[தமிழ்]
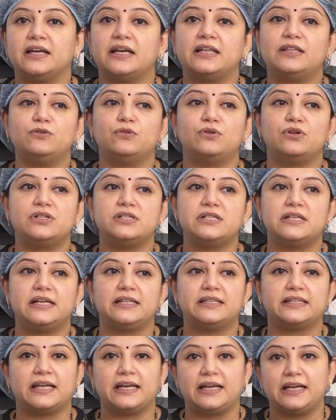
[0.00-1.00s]
இருக்குது எது
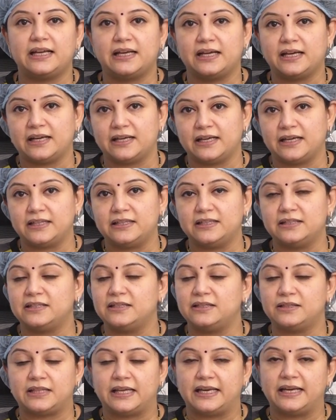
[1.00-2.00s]
ஒரிஜினல் தெரியல
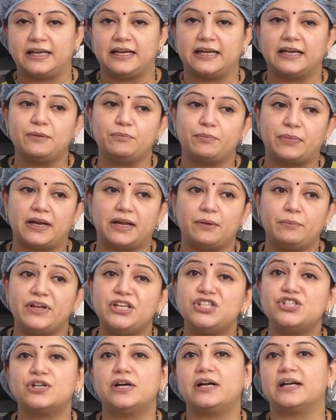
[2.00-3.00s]
எதுன்னு தெரியலன்னா
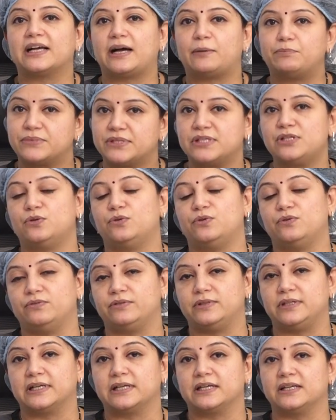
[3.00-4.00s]
இப்போல்லாம் மென்ஸ்ட்ரல் கப்ஸ்னு
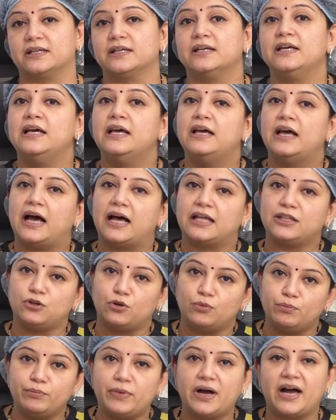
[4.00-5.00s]
ஒன்று வந்திருக்கு
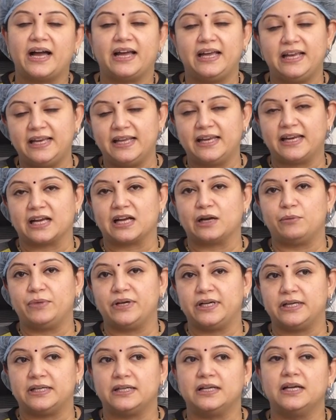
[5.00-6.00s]
அது ரொம்ப ஹைலி
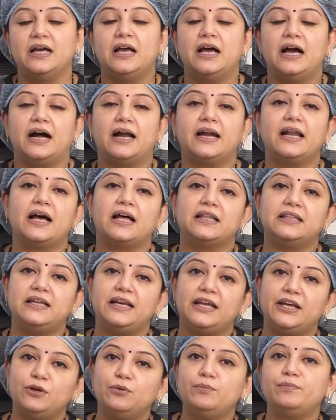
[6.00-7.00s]
ரெக்கமெண்டட் ஆனால்
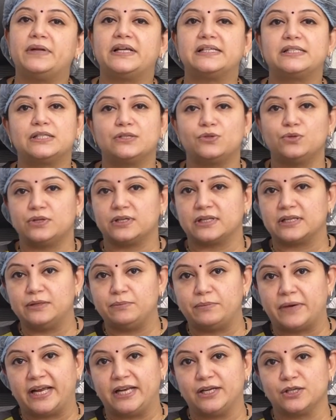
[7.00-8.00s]
அதுலேயும் ப்ளஸ்ஸும்
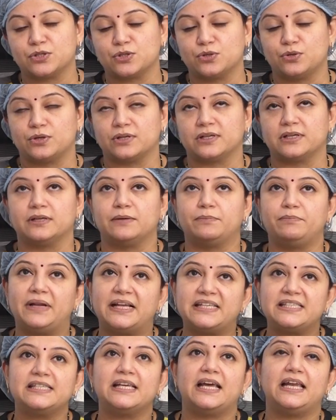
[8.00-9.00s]
இருக்குது மைனஸும் இருக்குது
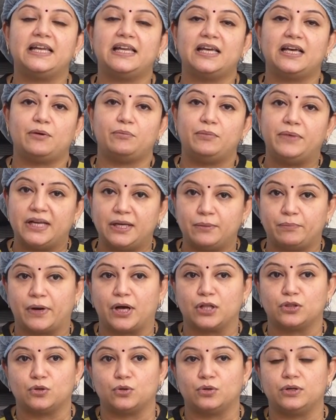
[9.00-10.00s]
ப்ளஸ் என்ன அப்படின்னு
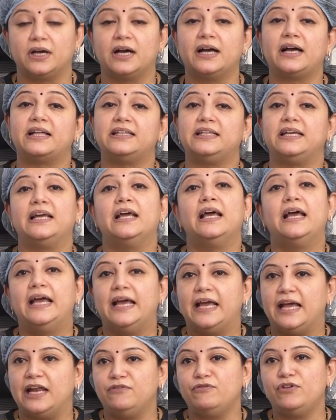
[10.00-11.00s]
பார்த்தோன்னா அது
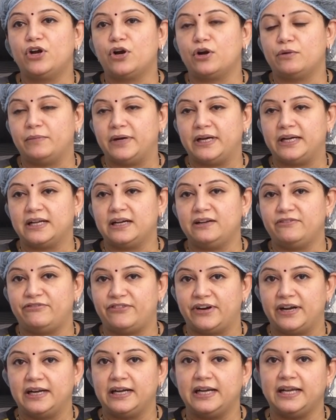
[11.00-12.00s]
என்விரான்மெண்டல்
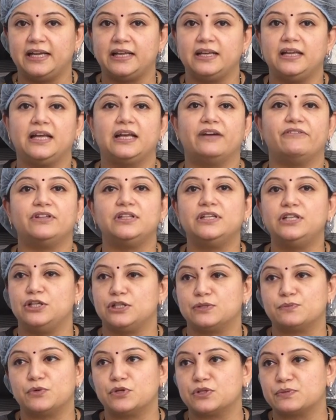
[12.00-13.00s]
ஃப்ரெண்ட்லி நீங்கள் வந்து
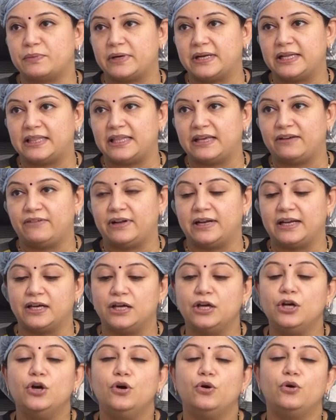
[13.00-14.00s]
டிஸ்போஸ் பண்ண
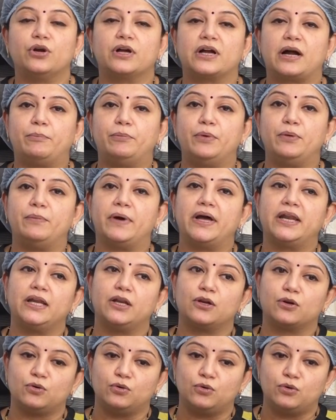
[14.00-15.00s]
தேவையில்ல ஒரு கப்பு
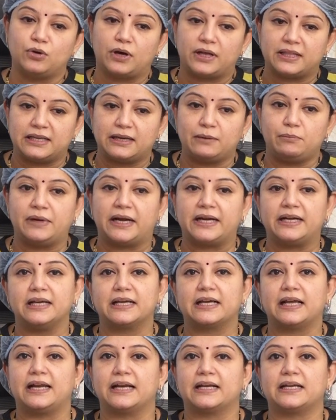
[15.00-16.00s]
மாதிரி இருக்கும் அதில்
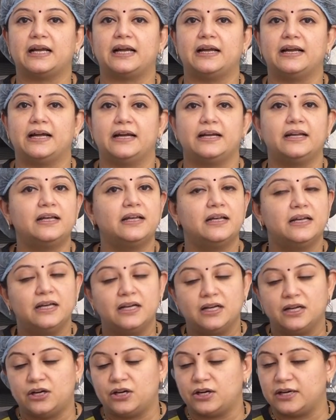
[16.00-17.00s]
பிளட்டு கலெக்ட் ஆனான
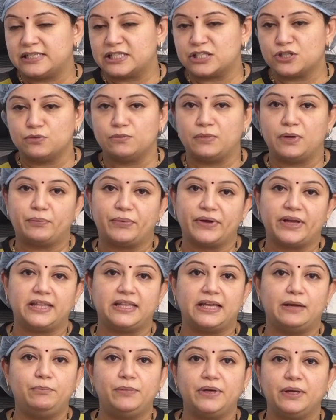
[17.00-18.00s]
ரெஸ்ட் ரூமில்
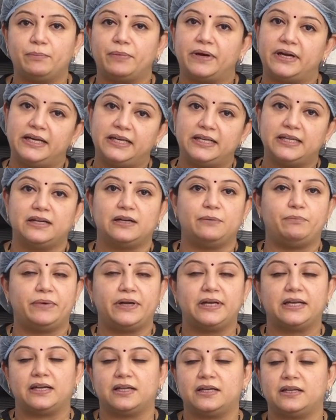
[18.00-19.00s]
போய் அதை எம்டி பண்ணிவிட்டு
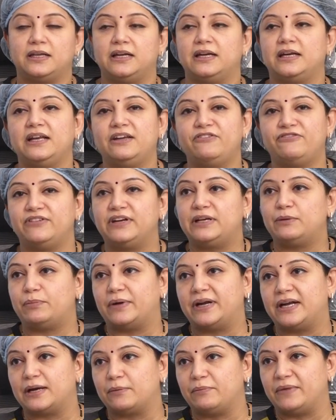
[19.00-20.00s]
ரிப்பீட்
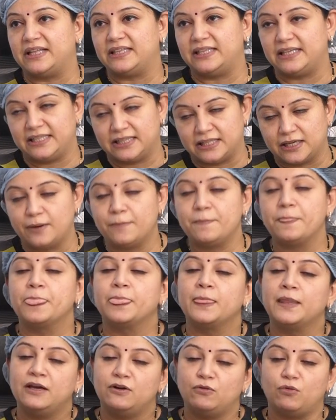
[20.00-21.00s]
ரீஃபிட் பண்ணுற மாதிரி தான்
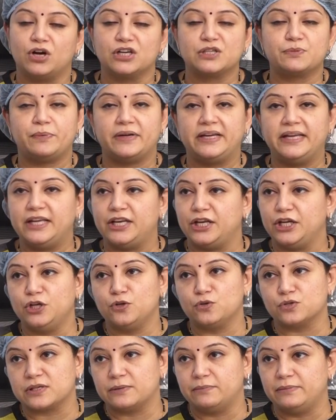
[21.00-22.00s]
வாஷ் பண்ணி
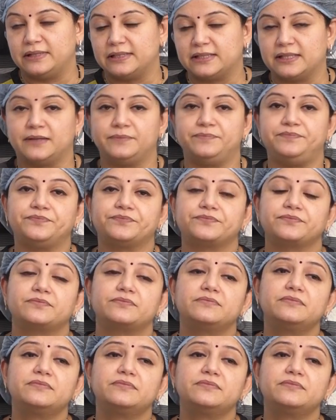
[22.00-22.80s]
ரீயூசபிள் தான்